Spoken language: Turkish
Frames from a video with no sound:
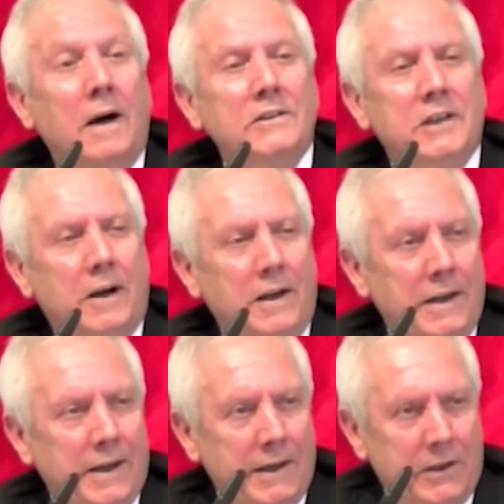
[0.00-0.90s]
aşi
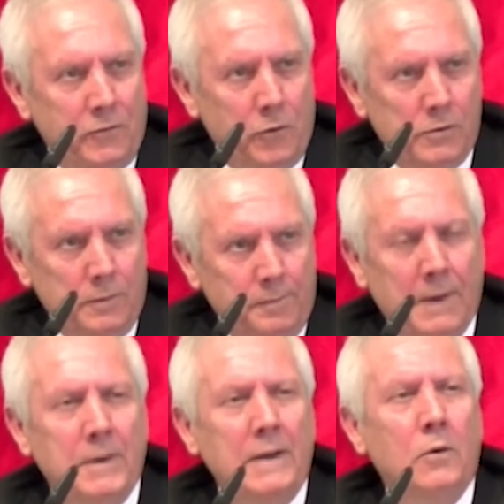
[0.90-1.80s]
haline getiriyorum
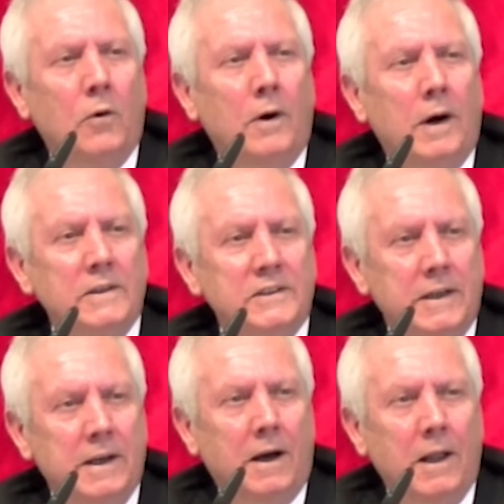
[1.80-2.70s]
ve ben o
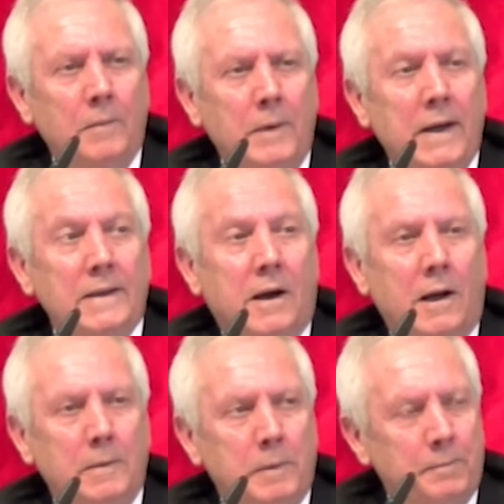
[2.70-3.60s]
aşiyi almaya
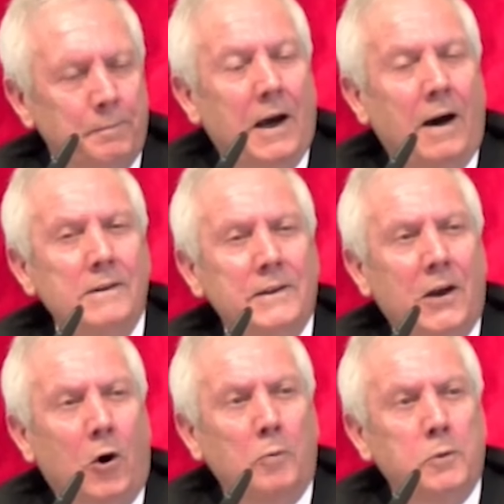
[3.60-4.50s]
talibim. Yarın
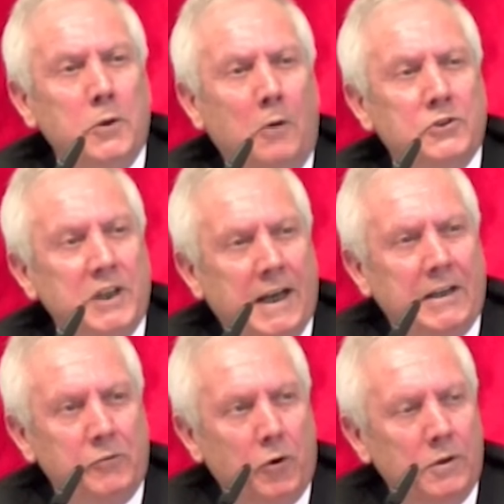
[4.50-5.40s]
da Obradovic'i
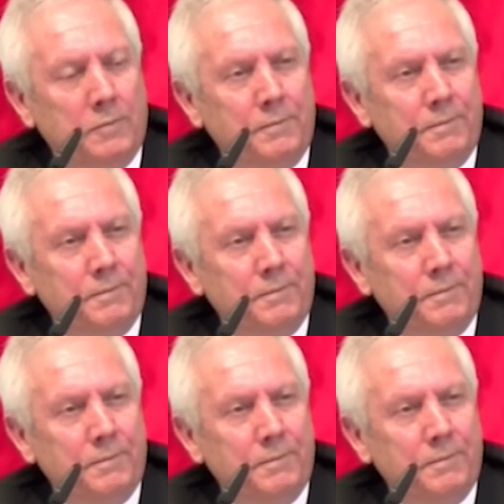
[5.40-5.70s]
getiriyorum.